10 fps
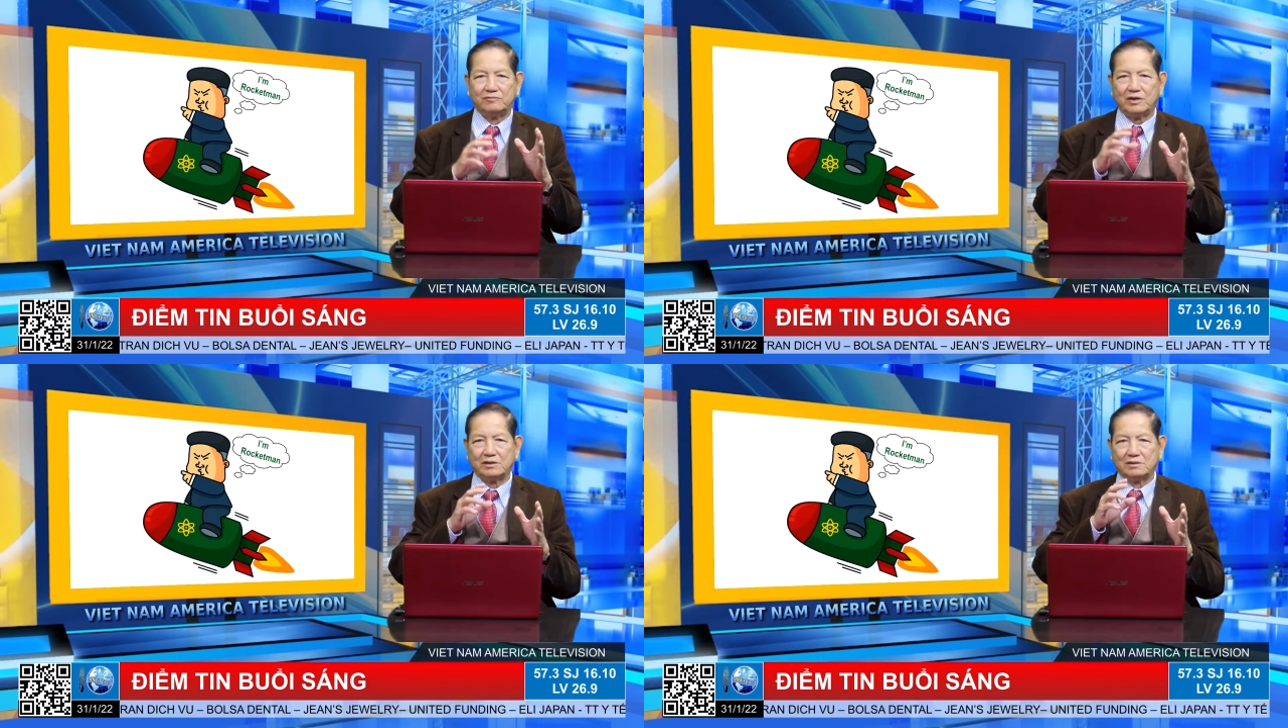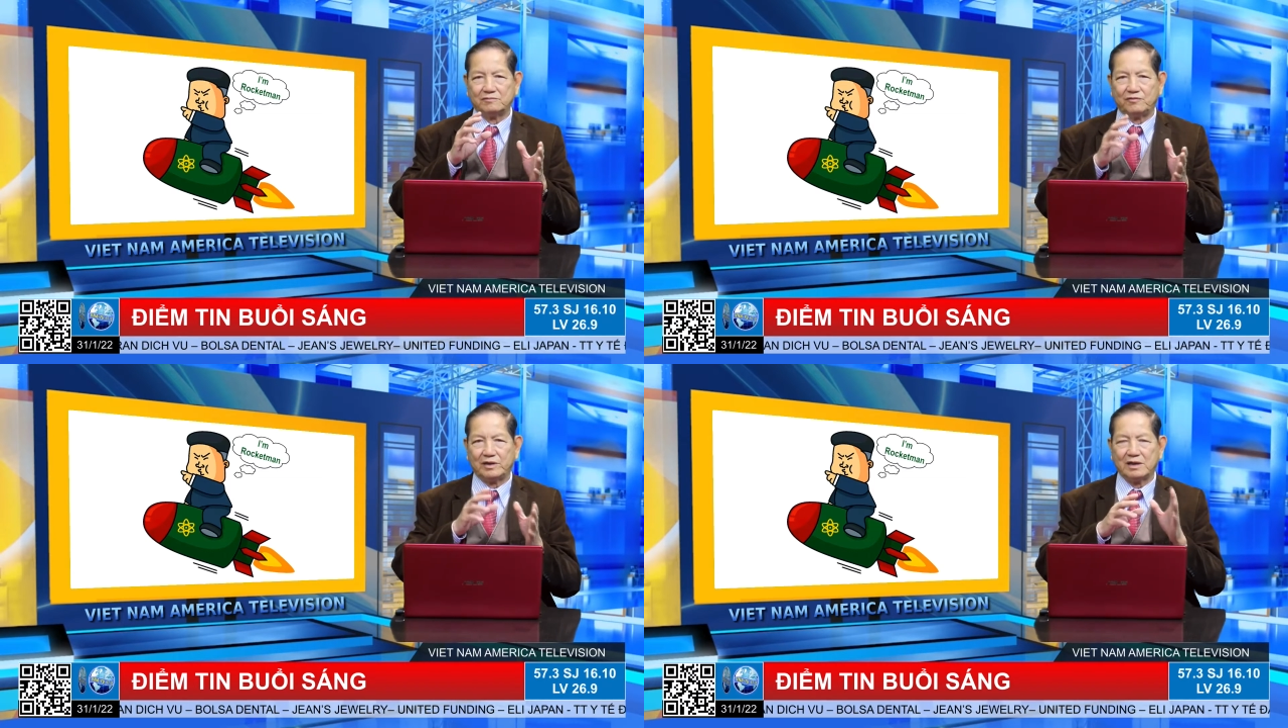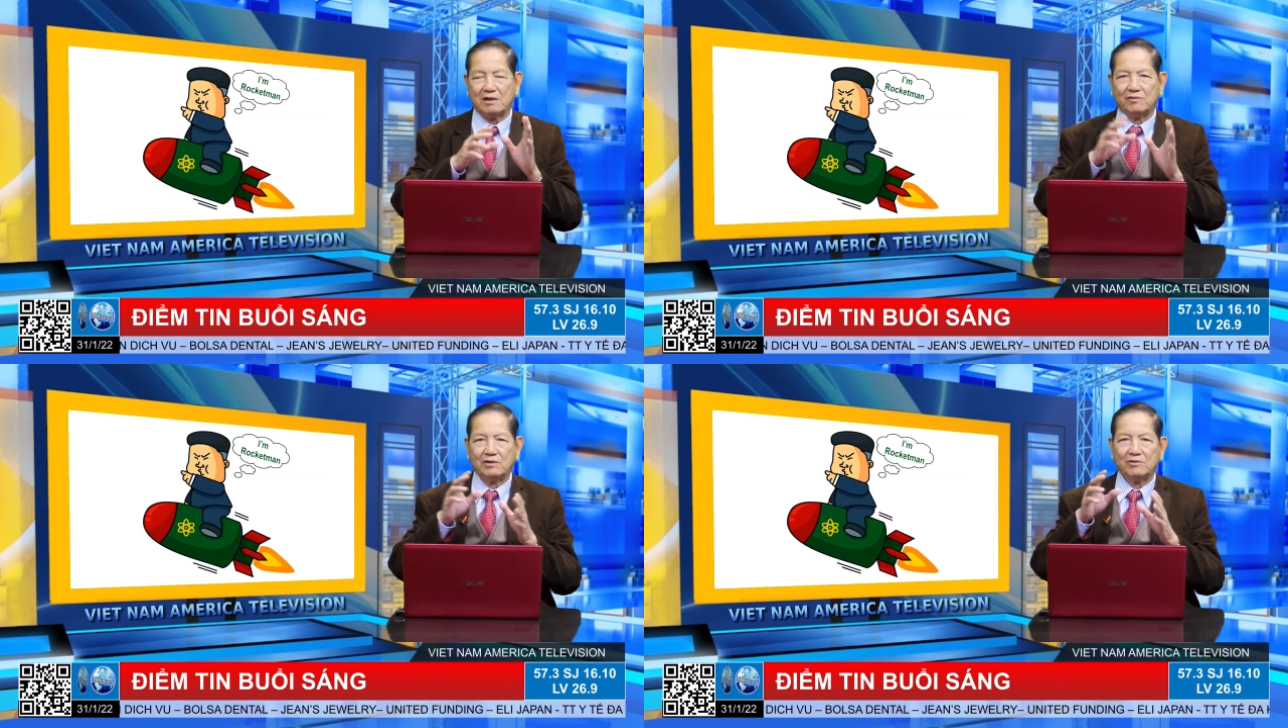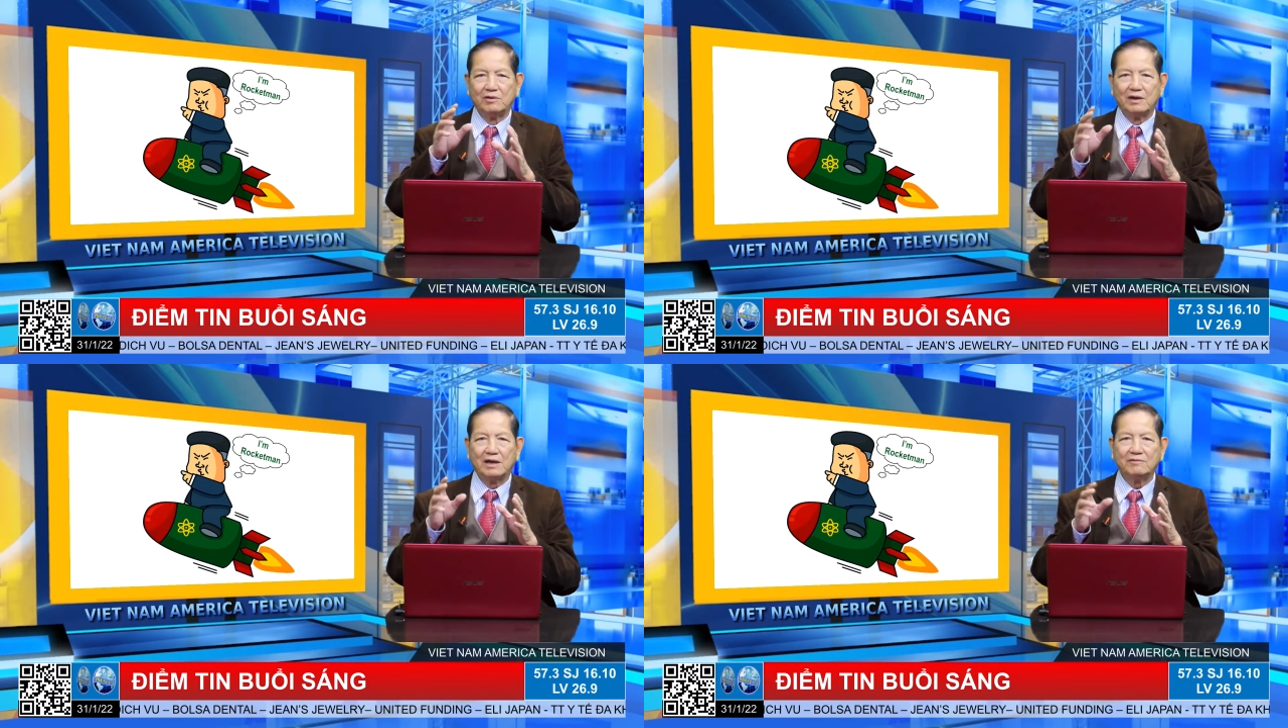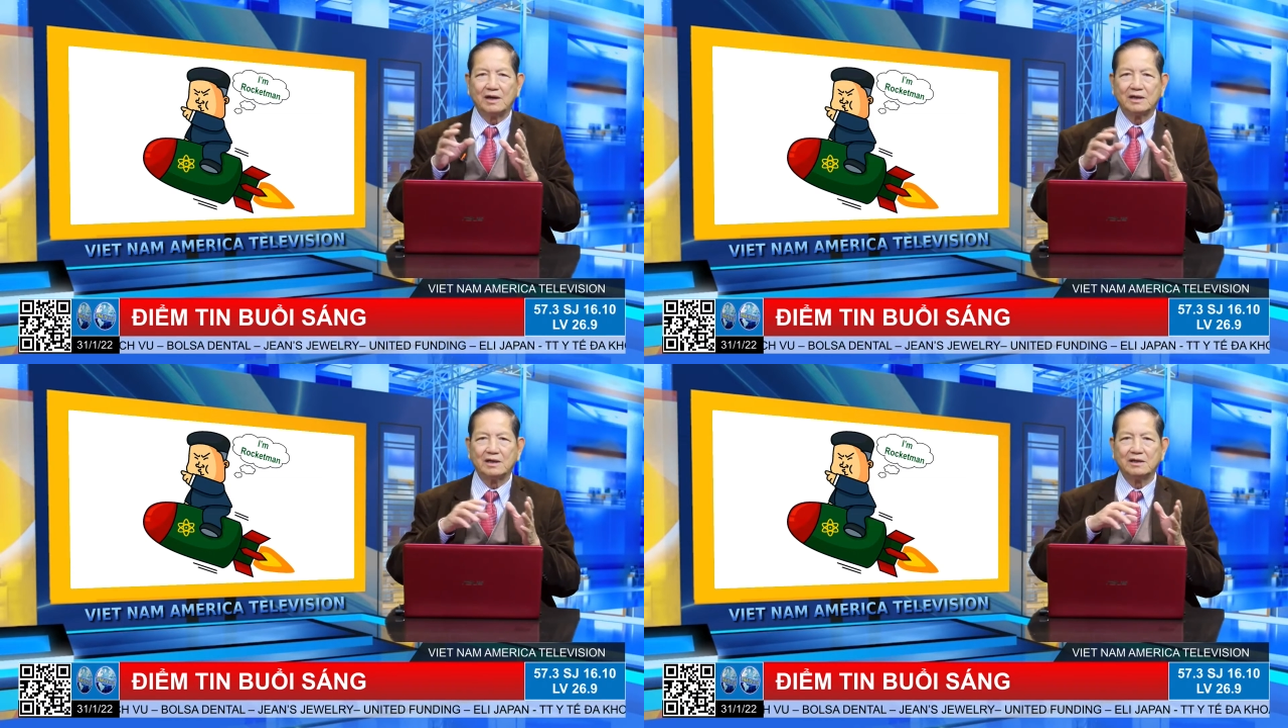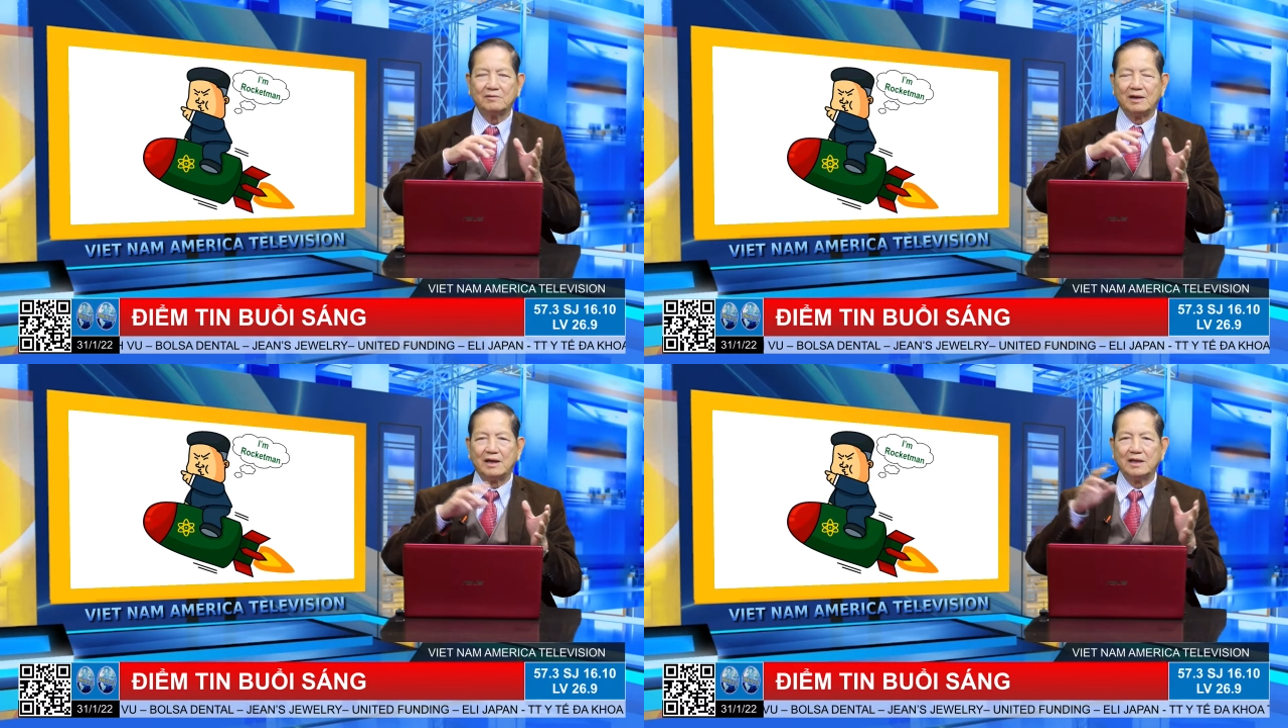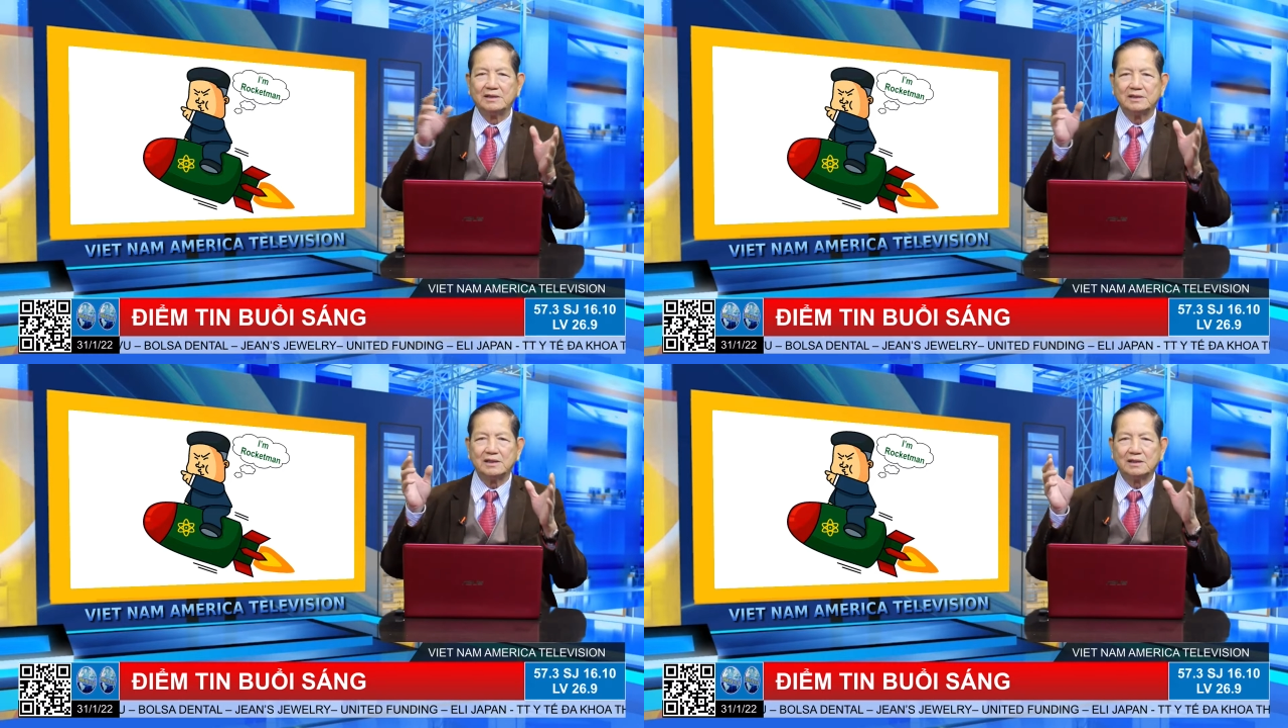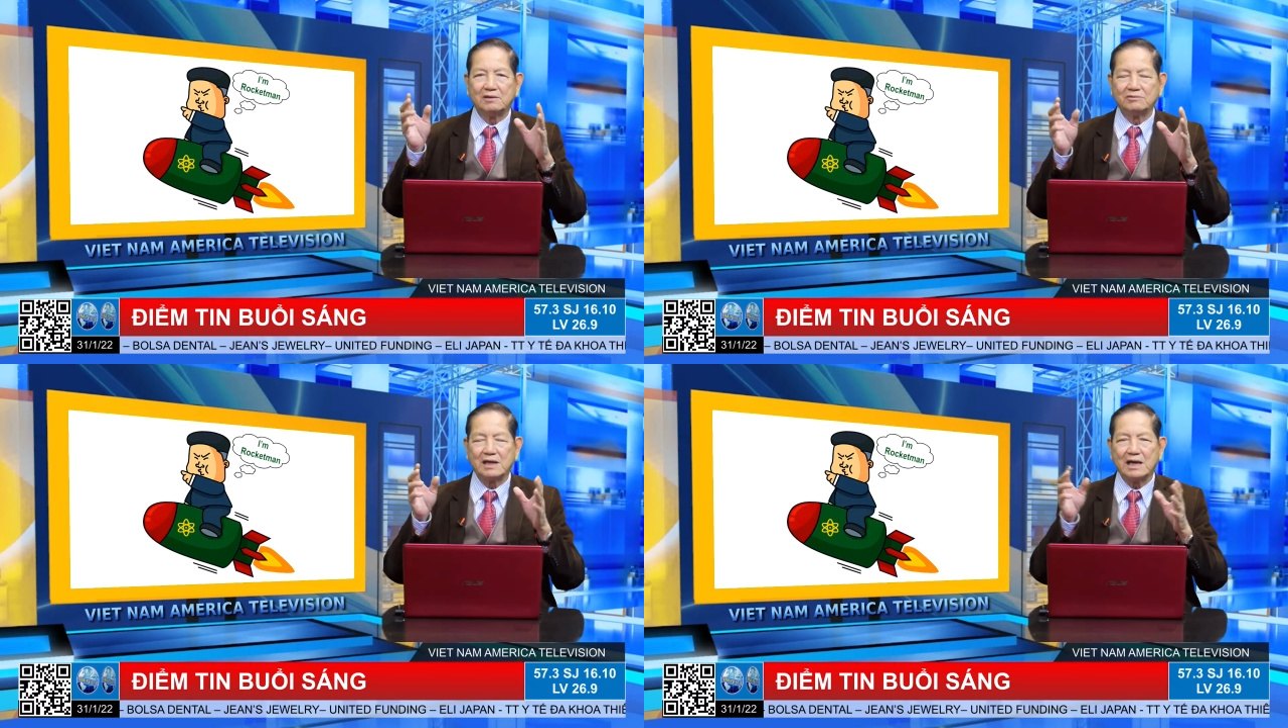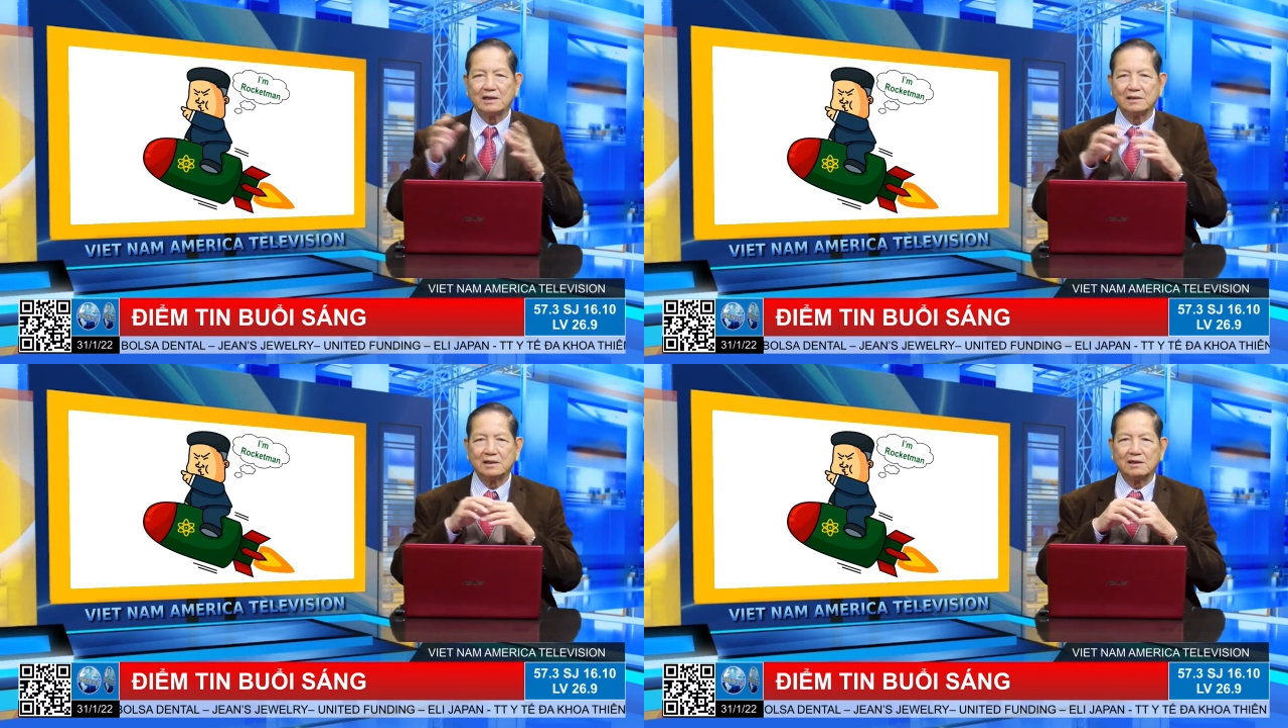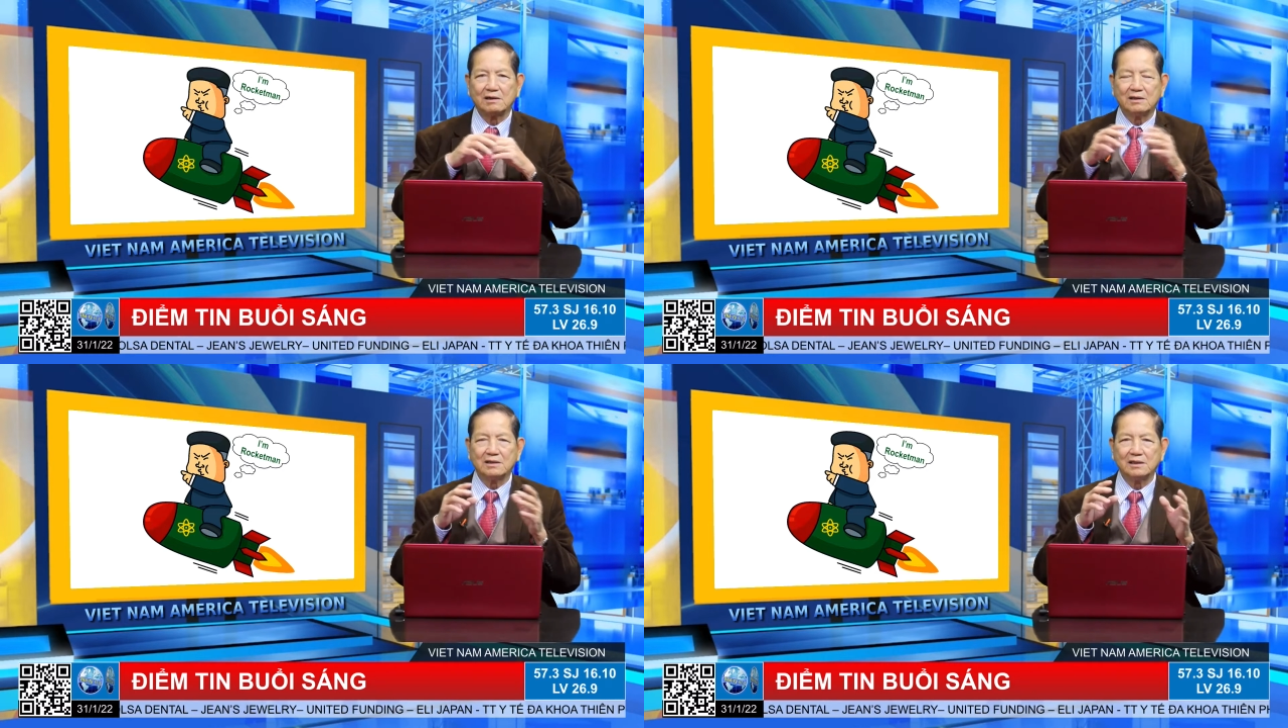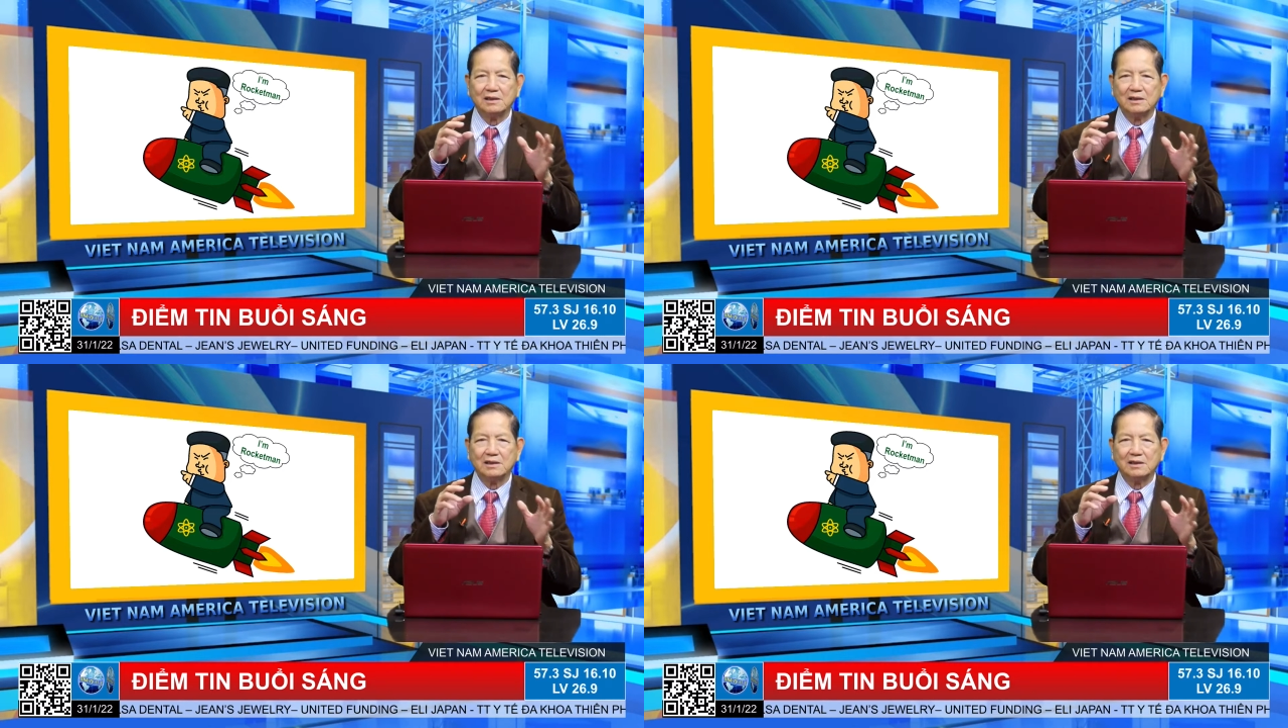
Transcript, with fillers: phần, phần đầu, phần đuôi đấy, và khi mà lên trên không gian nó thì nó rớt cái